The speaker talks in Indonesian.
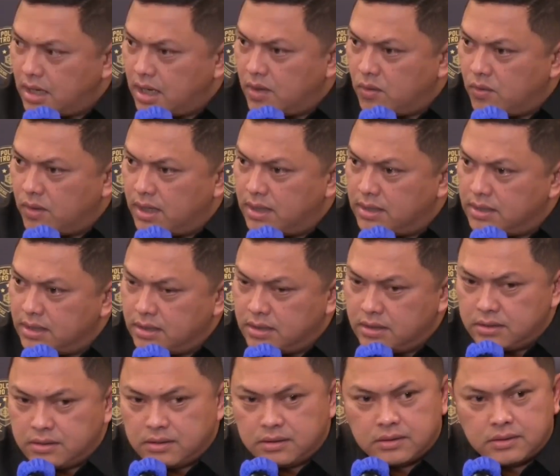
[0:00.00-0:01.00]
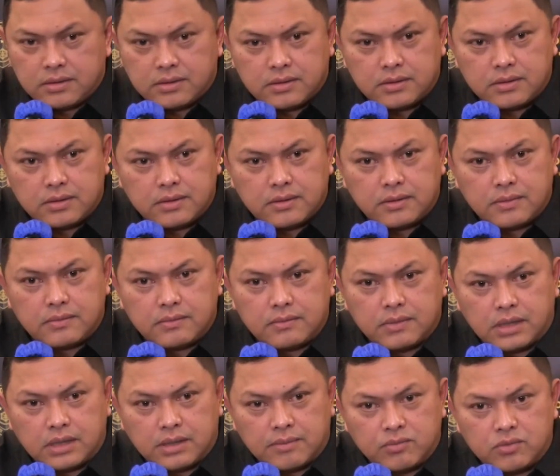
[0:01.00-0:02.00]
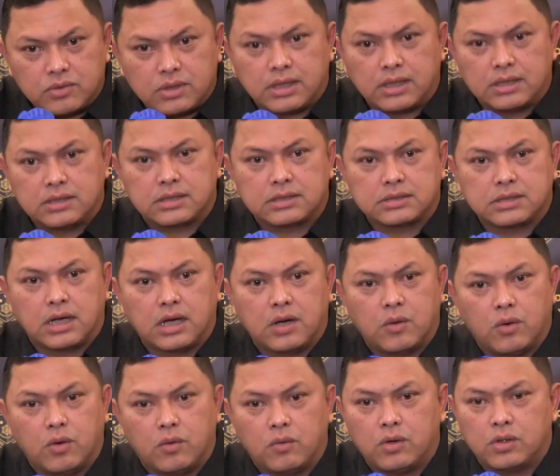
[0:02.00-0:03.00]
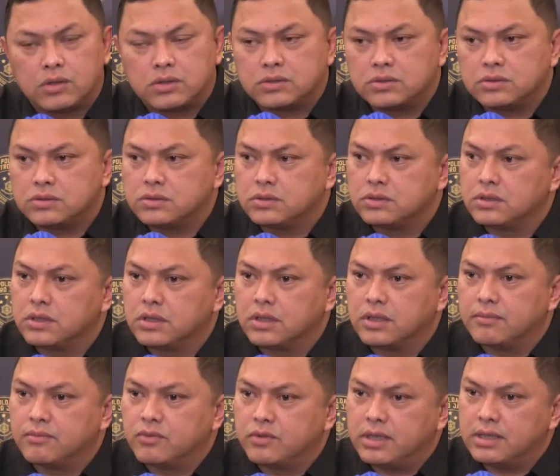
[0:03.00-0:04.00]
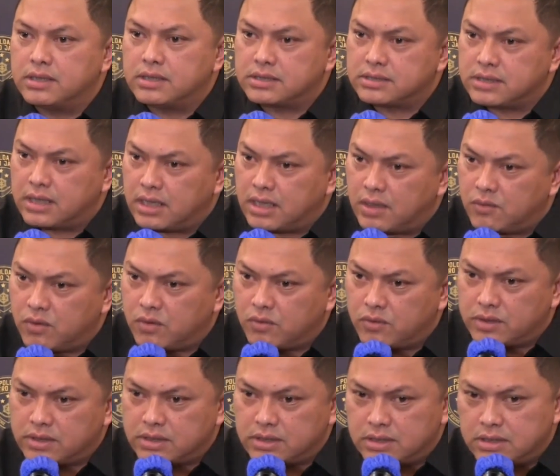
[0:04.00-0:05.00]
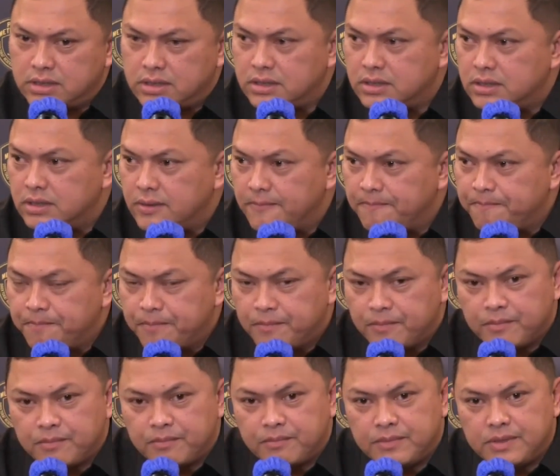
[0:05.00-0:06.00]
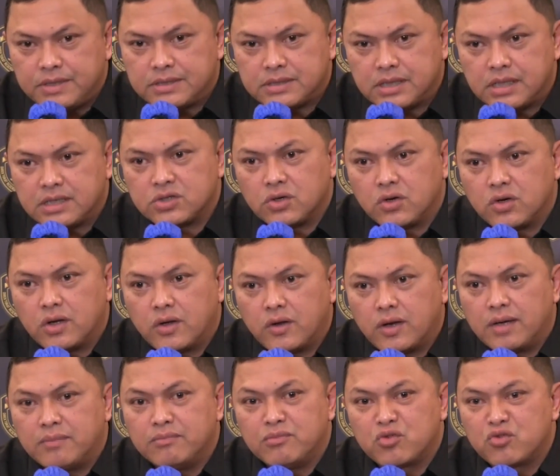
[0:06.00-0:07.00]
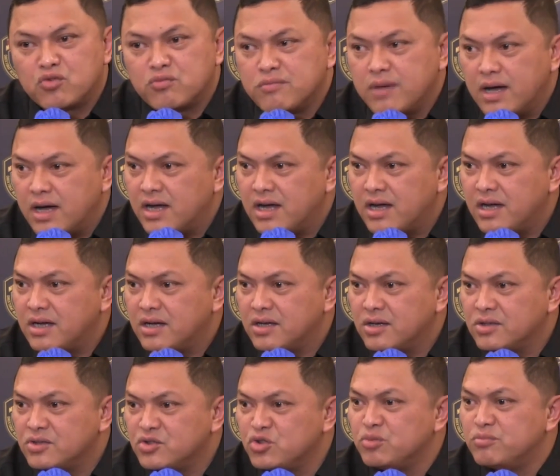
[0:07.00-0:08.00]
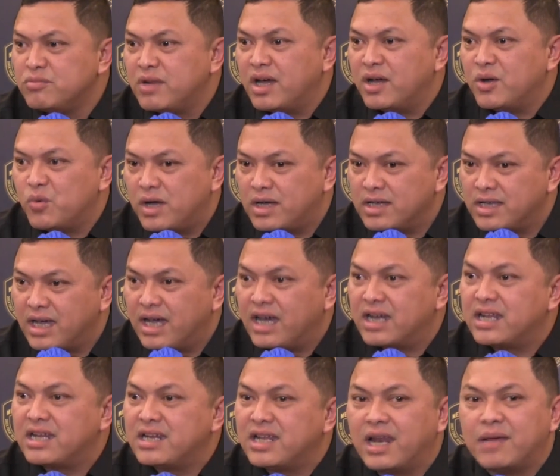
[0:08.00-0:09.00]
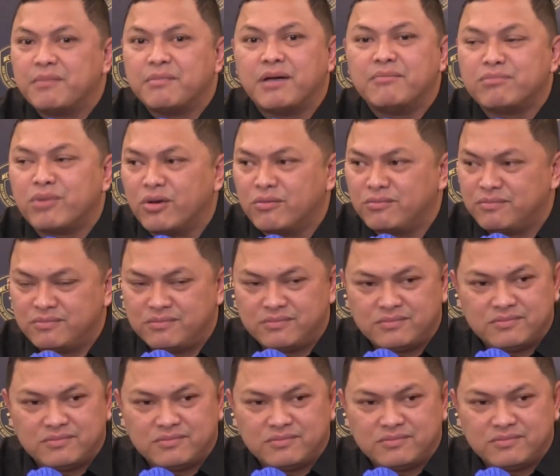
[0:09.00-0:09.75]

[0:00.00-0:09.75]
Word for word: Awalnya bertemu dengan tersangka Wawon, kemudian tersangka Wawon ini bisa seolah-olah merubah jumlah uang yang ada dalam amplop.